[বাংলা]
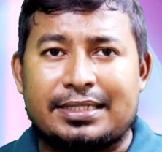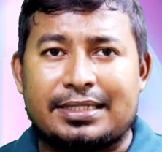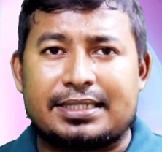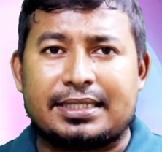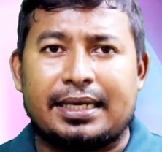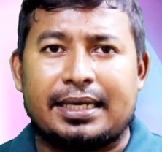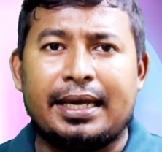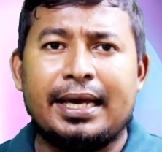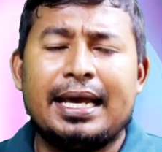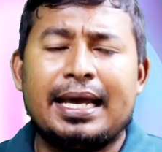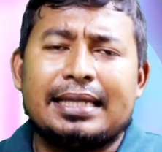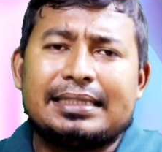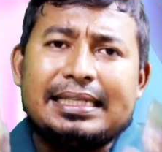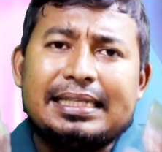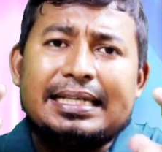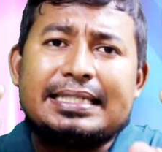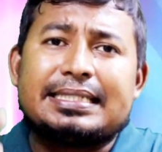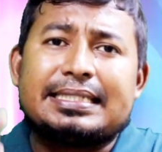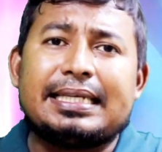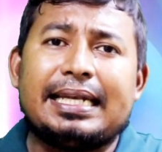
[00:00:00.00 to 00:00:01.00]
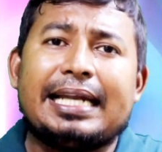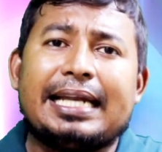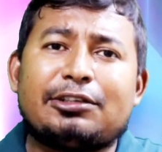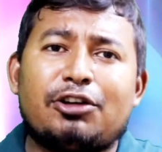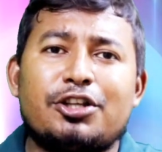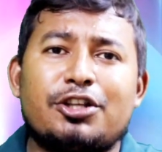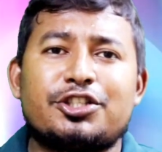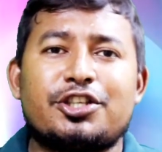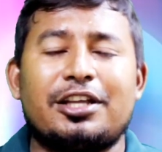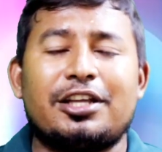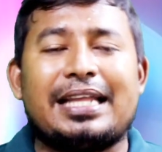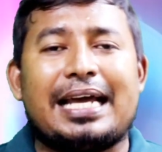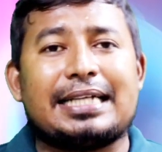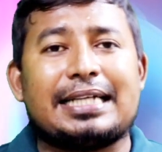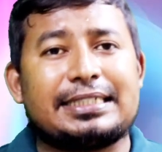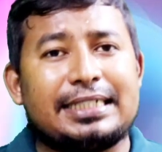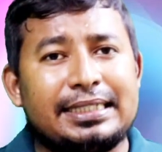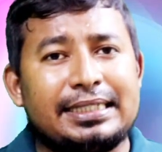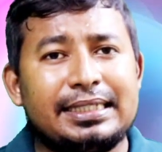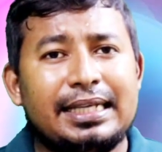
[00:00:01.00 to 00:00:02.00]
রয়েছে তিনি সিলেট অঞ্চলে
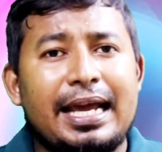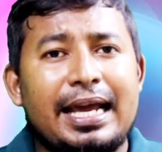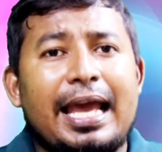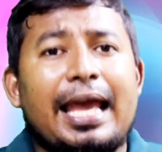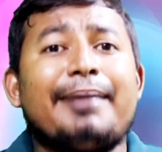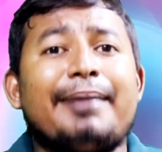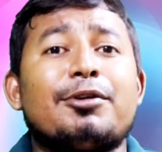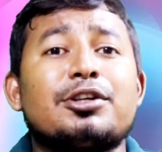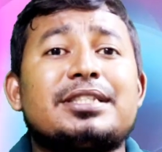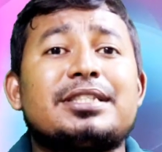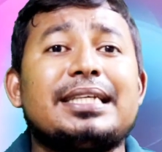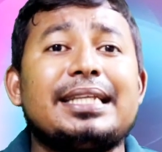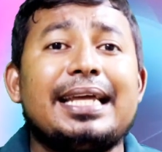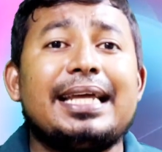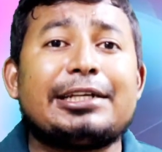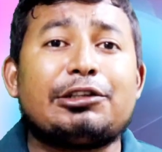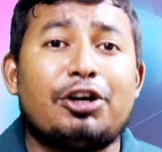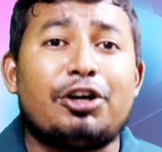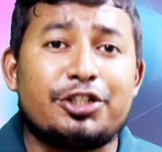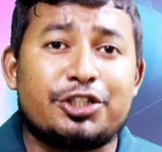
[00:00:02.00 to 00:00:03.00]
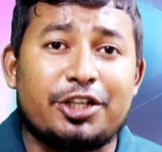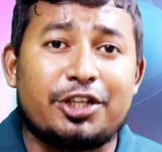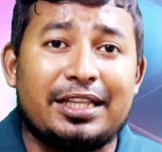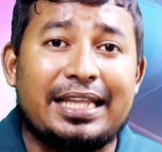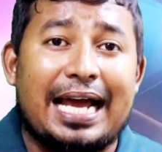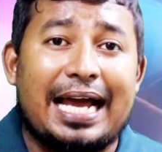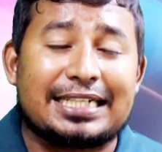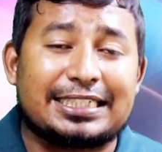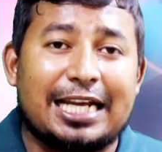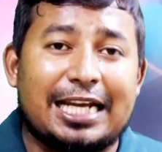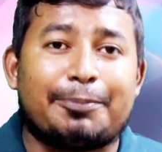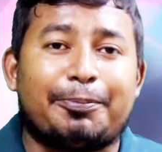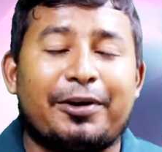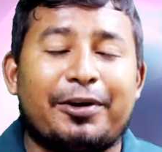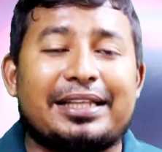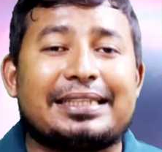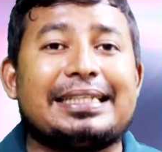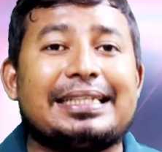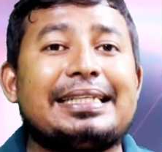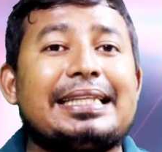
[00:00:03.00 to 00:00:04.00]
আসেন এবং সিলেট অঞ্চলে আসার
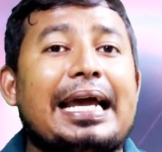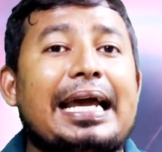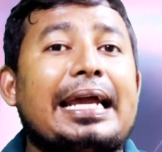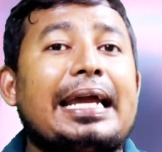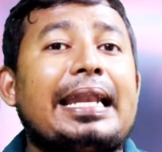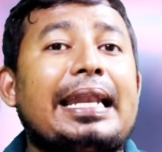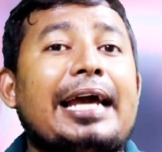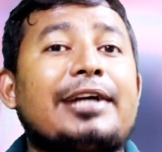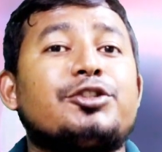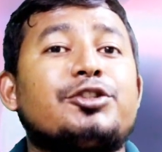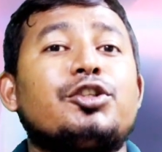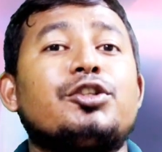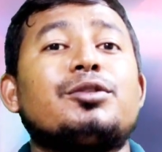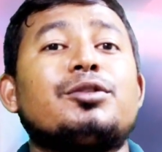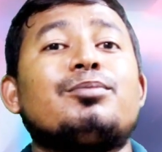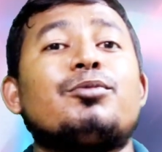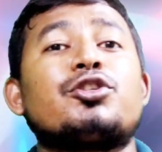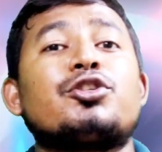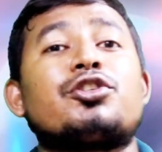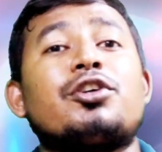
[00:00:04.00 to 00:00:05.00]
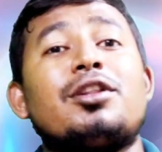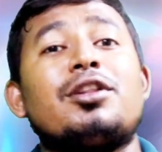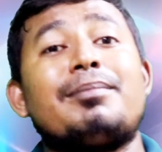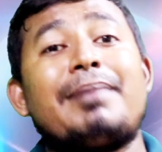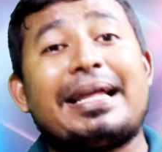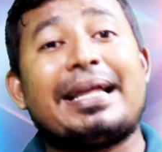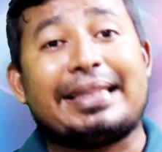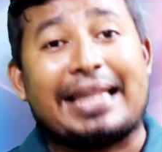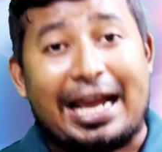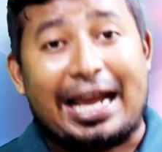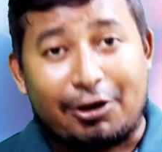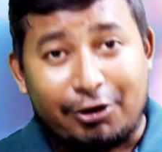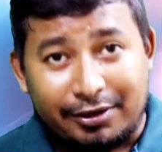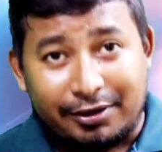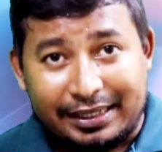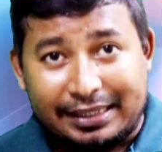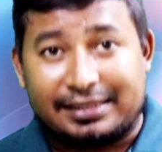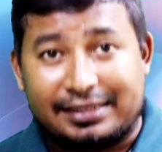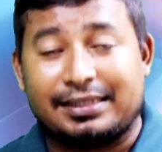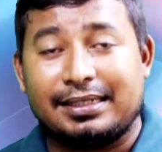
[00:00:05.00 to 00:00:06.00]
পরে তিনি দেখেন একজন মুসলমান
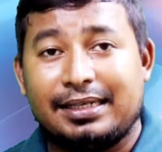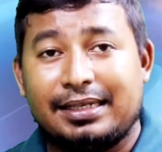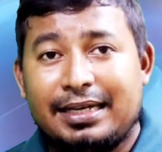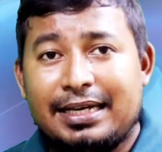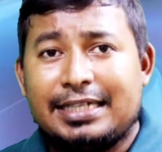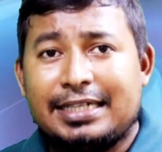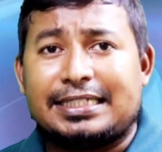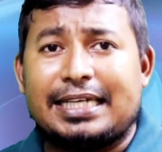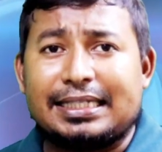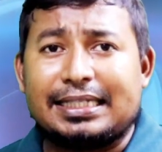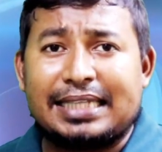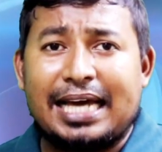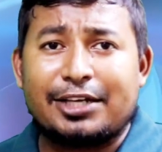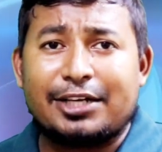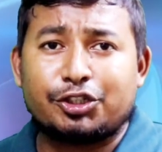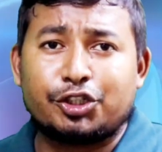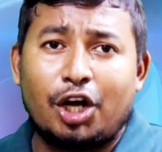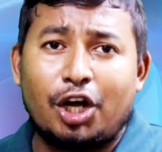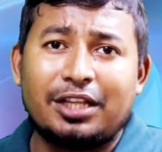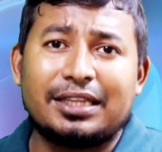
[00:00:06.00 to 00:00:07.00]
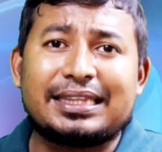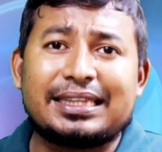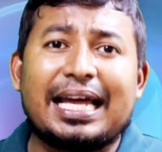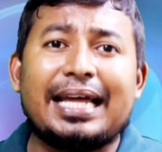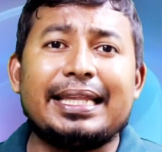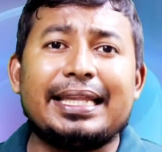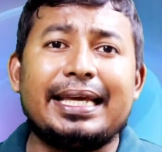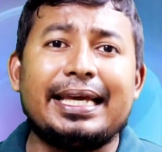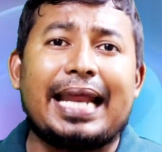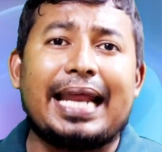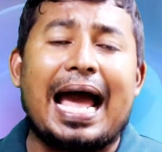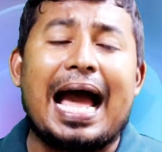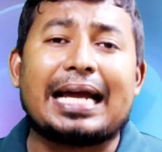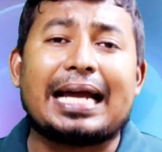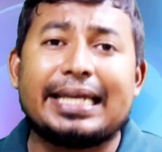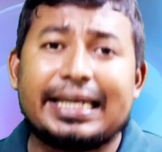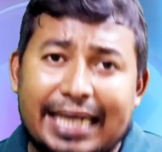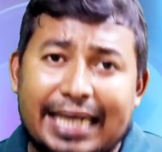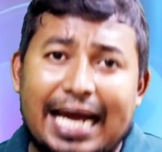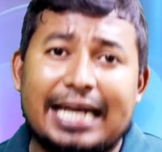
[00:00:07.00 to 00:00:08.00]
নাগরিক সে তার সন্তানের
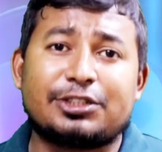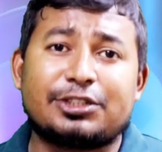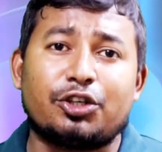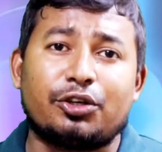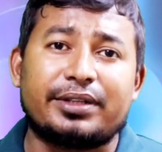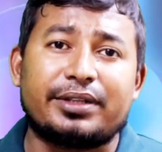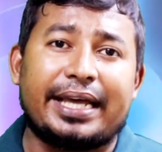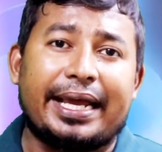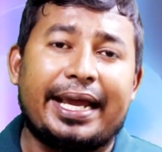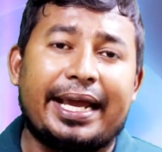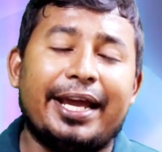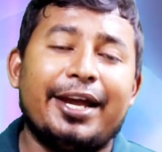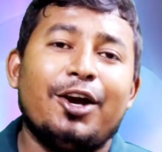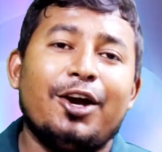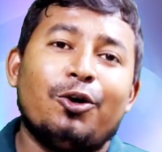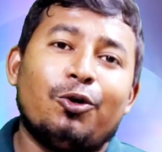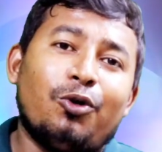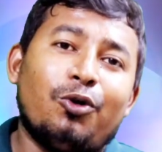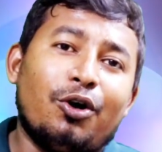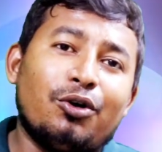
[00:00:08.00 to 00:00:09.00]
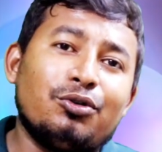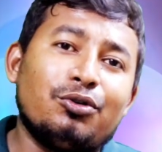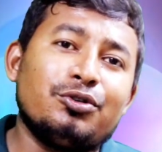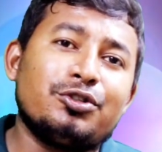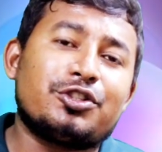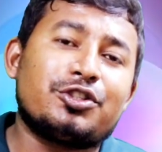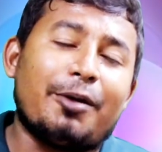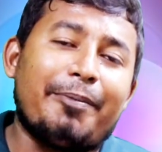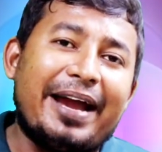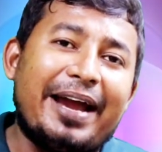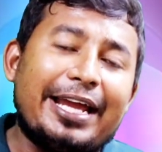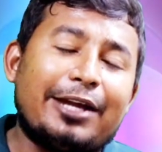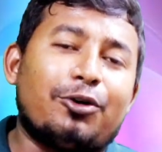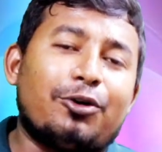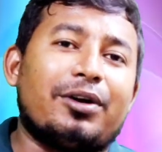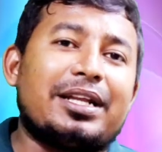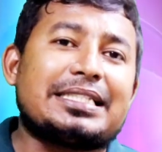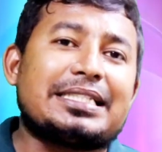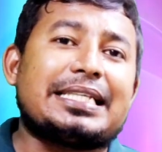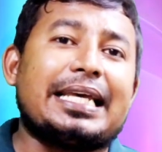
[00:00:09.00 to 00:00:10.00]
আকিকার জন্য গরু জবাই
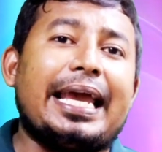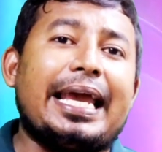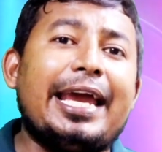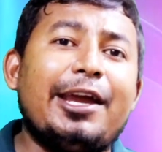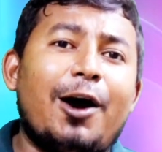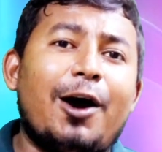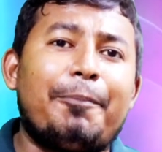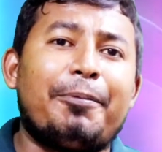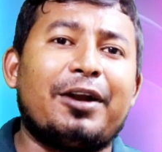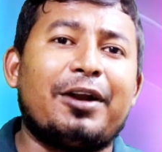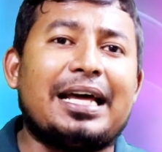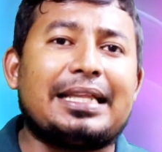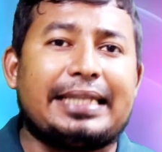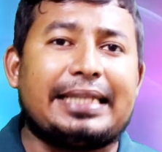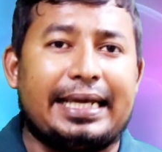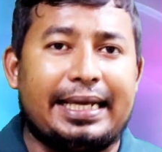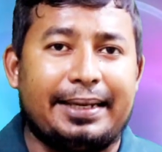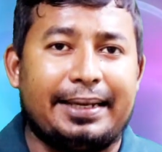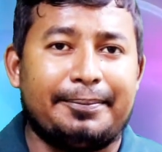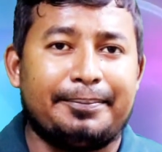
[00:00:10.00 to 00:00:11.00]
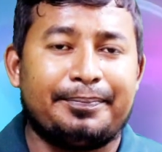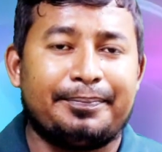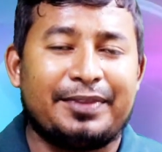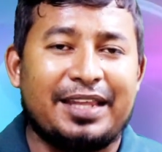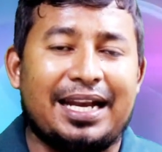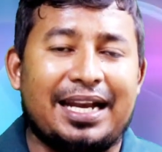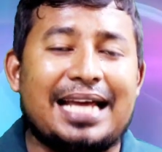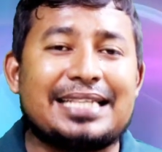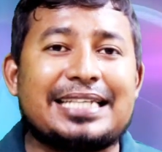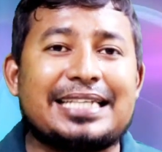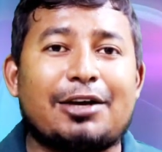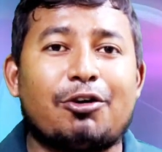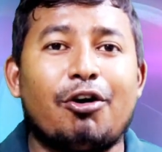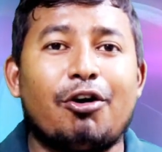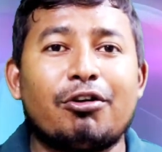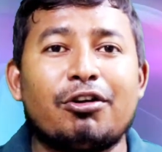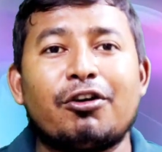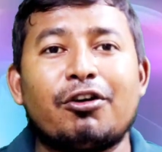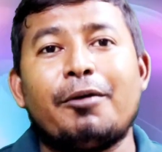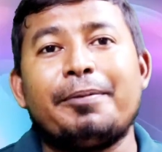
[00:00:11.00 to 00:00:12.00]
করেছে এই অপরাধে রাজা
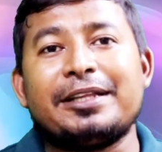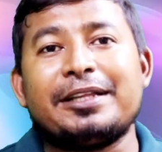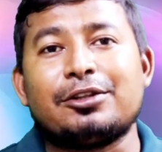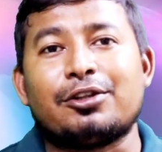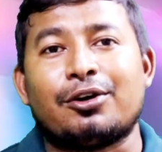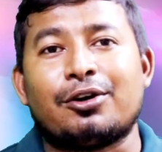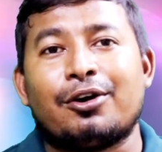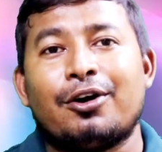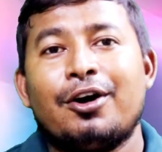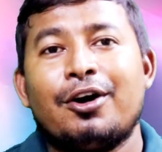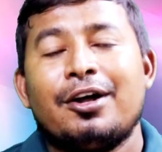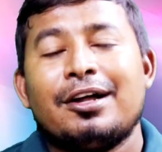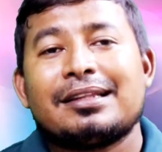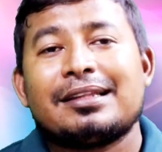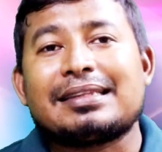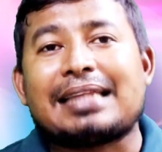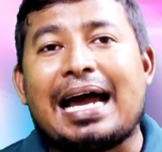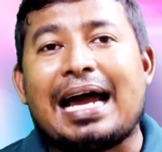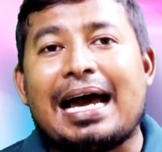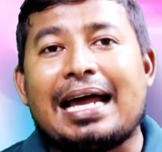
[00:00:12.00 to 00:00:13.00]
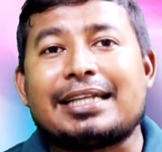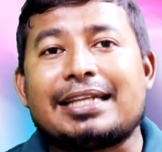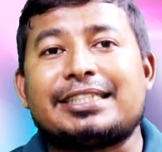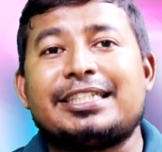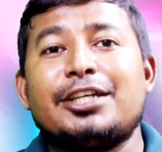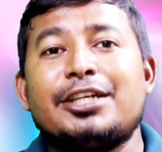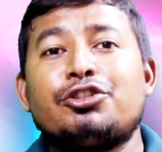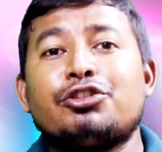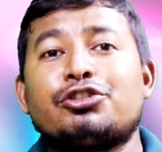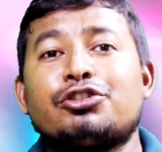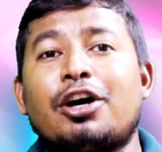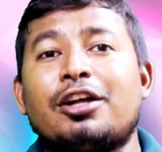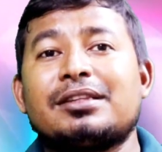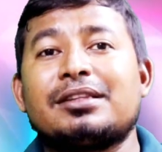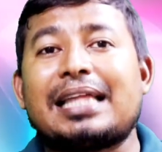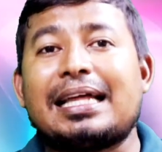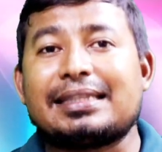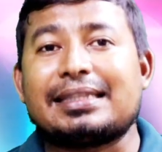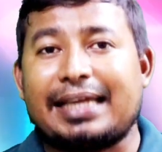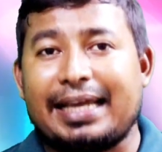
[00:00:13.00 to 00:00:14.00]
গৌর গোবিন্দ তার শিশু
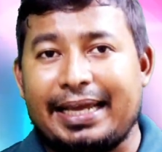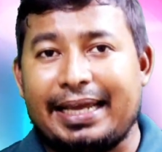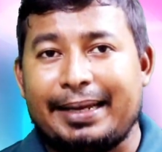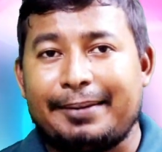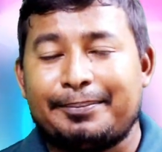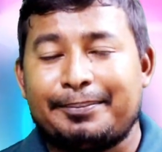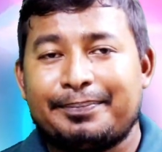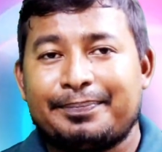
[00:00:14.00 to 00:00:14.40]
সন্তানকে